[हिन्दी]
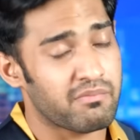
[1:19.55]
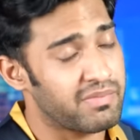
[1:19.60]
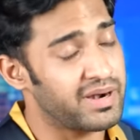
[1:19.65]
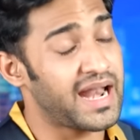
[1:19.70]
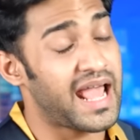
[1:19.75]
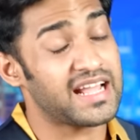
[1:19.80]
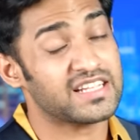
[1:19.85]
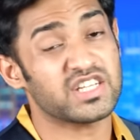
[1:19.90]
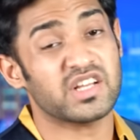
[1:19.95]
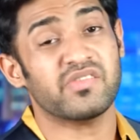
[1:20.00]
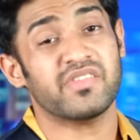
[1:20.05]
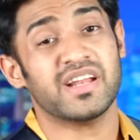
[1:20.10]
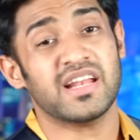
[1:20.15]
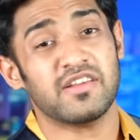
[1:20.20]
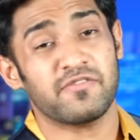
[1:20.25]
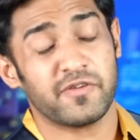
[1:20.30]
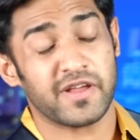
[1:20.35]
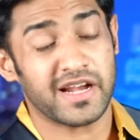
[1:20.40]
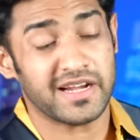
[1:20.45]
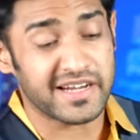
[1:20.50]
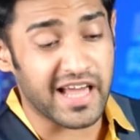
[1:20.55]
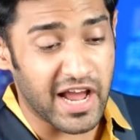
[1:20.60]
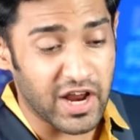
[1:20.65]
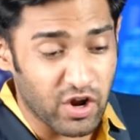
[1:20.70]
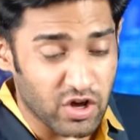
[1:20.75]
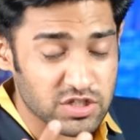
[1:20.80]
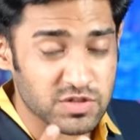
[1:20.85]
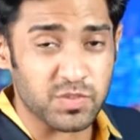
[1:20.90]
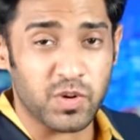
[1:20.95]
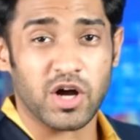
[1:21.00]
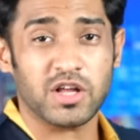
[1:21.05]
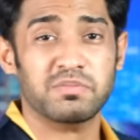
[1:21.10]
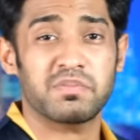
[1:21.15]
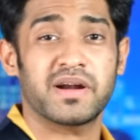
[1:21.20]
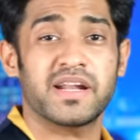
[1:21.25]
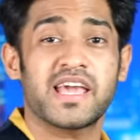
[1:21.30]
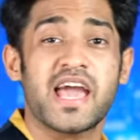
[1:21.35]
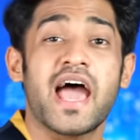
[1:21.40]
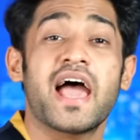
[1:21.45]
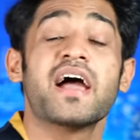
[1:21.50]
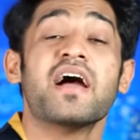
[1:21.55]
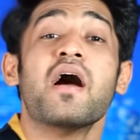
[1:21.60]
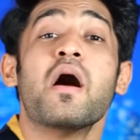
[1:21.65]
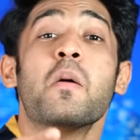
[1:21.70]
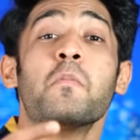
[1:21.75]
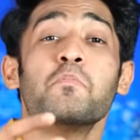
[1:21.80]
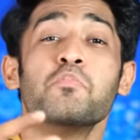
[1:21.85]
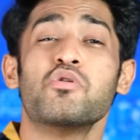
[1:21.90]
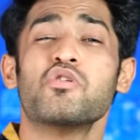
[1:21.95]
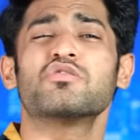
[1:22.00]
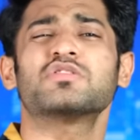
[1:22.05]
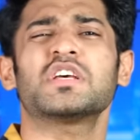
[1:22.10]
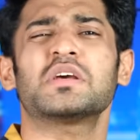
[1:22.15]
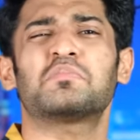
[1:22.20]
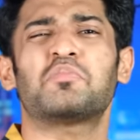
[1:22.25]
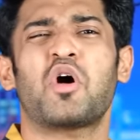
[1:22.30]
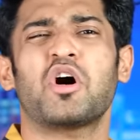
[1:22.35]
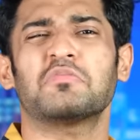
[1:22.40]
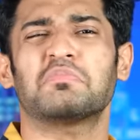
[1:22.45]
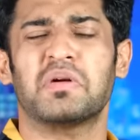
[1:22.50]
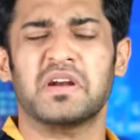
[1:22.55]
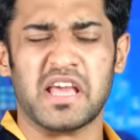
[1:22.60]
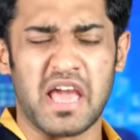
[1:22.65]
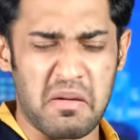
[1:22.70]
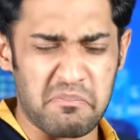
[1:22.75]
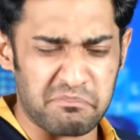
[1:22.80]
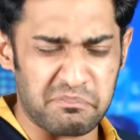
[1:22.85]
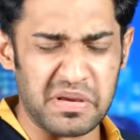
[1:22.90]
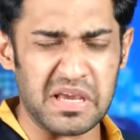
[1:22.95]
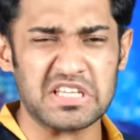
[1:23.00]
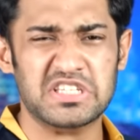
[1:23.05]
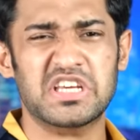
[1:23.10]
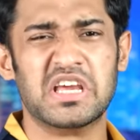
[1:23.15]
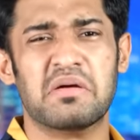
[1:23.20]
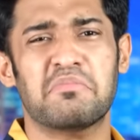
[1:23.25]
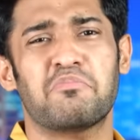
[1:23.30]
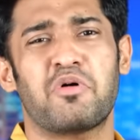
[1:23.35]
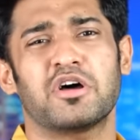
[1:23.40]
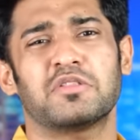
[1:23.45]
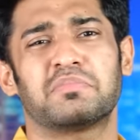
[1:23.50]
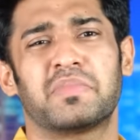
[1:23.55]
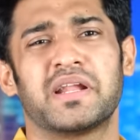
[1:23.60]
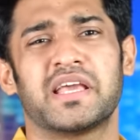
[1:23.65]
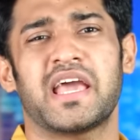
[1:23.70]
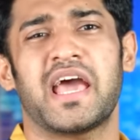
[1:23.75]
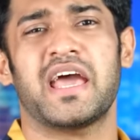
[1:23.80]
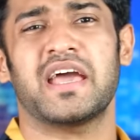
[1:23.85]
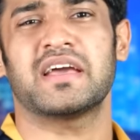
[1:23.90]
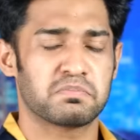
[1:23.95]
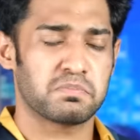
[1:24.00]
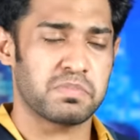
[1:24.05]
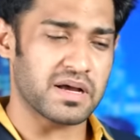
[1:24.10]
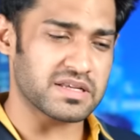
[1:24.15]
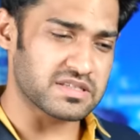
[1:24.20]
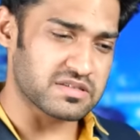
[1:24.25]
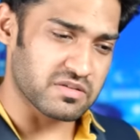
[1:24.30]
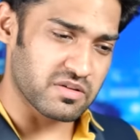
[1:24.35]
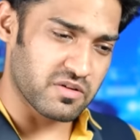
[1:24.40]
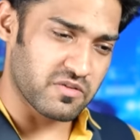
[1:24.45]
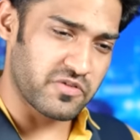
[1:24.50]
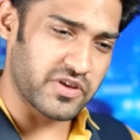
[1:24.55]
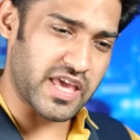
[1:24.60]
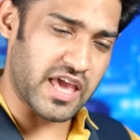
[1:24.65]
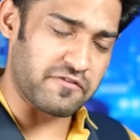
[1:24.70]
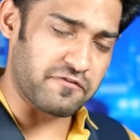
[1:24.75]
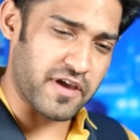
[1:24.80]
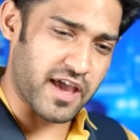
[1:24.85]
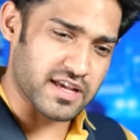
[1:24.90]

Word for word: बट आई जेनविनली फील डायलॉग्स बहुत बढ़िया है म्यूजिक बहुत बढ़िया है बीजीएम बहुत बढ़िया है बस वी